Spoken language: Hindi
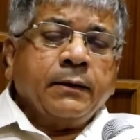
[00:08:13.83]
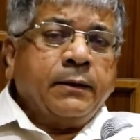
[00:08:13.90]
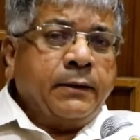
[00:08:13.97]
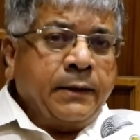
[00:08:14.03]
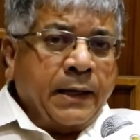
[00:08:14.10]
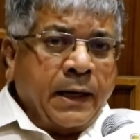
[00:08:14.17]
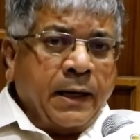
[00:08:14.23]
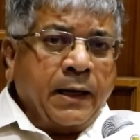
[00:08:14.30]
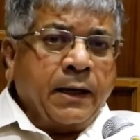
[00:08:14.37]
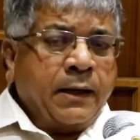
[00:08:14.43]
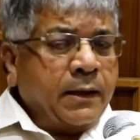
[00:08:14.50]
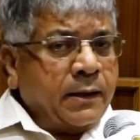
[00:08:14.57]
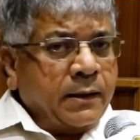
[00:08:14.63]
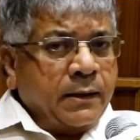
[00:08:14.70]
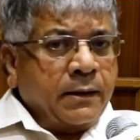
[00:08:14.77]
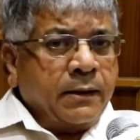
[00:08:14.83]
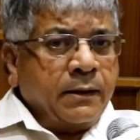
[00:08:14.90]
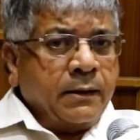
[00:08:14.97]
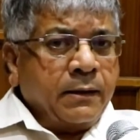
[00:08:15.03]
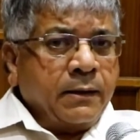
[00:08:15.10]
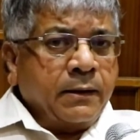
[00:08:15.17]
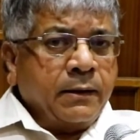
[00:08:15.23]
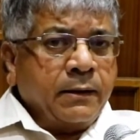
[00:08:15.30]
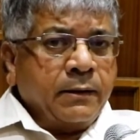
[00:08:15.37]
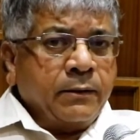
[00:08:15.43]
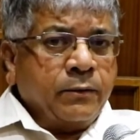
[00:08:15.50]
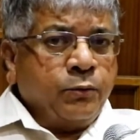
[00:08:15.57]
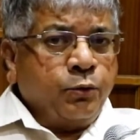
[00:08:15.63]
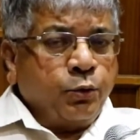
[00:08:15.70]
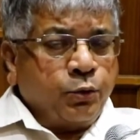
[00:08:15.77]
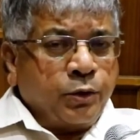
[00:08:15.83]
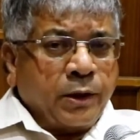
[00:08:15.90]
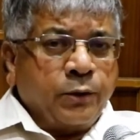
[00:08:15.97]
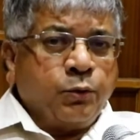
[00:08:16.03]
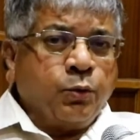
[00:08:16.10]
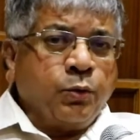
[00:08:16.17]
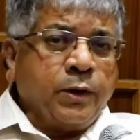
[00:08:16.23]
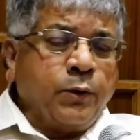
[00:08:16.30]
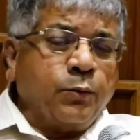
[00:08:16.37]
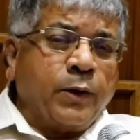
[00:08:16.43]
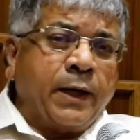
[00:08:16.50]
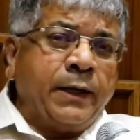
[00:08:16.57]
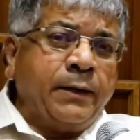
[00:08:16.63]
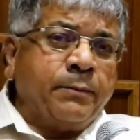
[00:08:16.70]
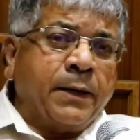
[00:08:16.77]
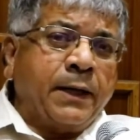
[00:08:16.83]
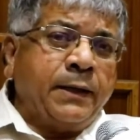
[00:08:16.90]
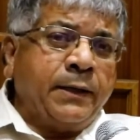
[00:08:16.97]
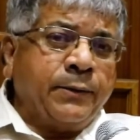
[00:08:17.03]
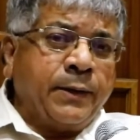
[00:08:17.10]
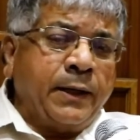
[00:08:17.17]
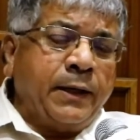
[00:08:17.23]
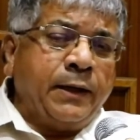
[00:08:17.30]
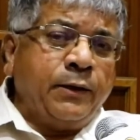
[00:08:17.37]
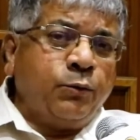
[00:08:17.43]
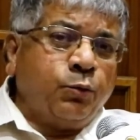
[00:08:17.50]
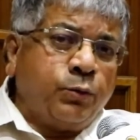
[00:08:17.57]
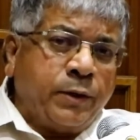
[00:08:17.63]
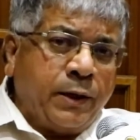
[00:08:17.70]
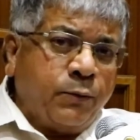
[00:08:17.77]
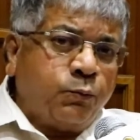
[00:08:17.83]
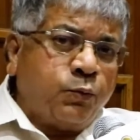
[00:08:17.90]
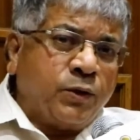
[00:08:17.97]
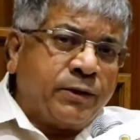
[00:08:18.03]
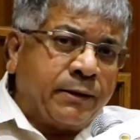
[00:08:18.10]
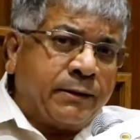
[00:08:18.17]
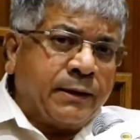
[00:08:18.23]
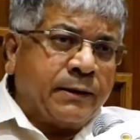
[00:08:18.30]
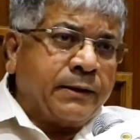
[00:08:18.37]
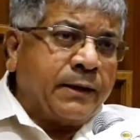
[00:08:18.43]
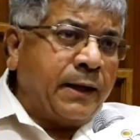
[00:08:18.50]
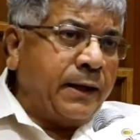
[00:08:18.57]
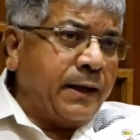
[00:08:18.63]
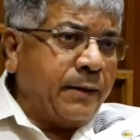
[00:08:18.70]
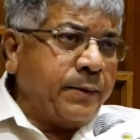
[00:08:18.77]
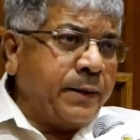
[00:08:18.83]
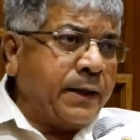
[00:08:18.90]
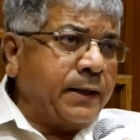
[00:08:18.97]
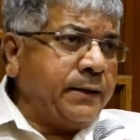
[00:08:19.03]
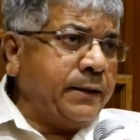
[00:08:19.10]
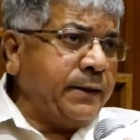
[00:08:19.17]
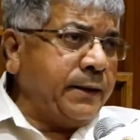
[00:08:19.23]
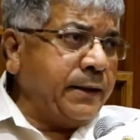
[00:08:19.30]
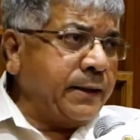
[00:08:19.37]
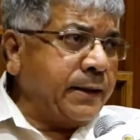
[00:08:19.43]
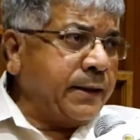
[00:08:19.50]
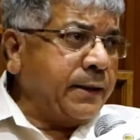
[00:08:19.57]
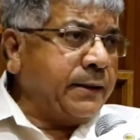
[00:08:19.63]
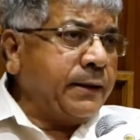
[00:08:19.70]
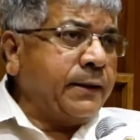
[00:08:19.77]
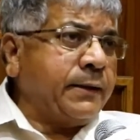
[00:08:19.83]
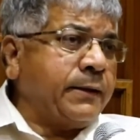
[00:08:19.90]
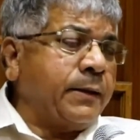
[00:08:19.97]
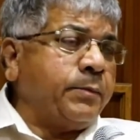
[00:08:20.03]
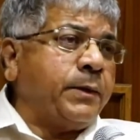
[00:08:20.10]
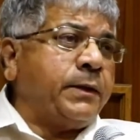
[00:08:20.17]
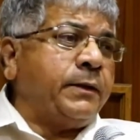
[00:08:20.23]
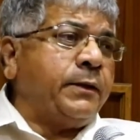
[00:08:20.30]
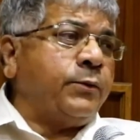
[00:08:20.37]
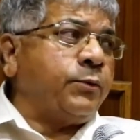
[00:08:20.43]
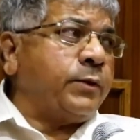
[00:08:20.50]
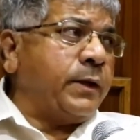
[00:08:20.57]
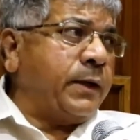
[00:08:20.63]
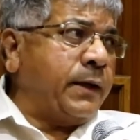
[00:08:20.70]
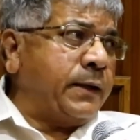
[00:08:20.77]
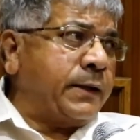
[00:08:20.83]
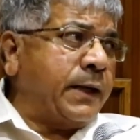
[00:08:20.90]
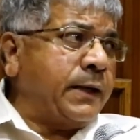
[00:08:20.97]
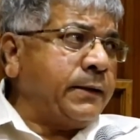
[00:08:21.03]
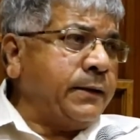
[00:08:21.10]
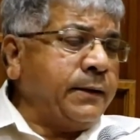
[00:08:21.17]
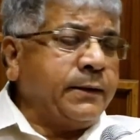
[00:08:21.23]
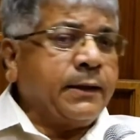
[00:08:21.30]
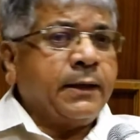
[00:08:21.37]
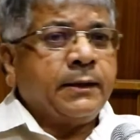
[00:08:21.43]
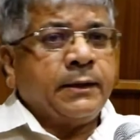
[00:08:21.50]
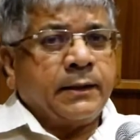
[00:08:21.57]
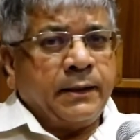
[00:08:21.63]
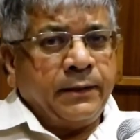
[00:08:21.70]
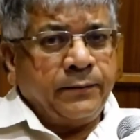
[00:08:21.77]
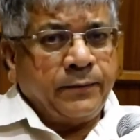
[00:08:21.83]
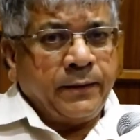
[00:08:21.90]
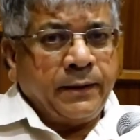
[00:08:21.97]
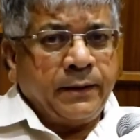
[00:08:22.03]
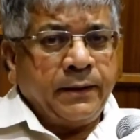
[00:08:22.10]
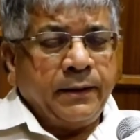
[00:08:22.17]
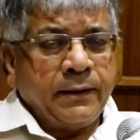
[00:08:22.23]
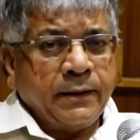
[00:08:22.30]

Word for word: या जो संतों की वाणी मानने वाले हिंदू थे वो सत्तर साल यहाँ पे राजनीति कर रहे थे तब किसी को एतराज़ नहीं था तकलीफ़ नहीं थी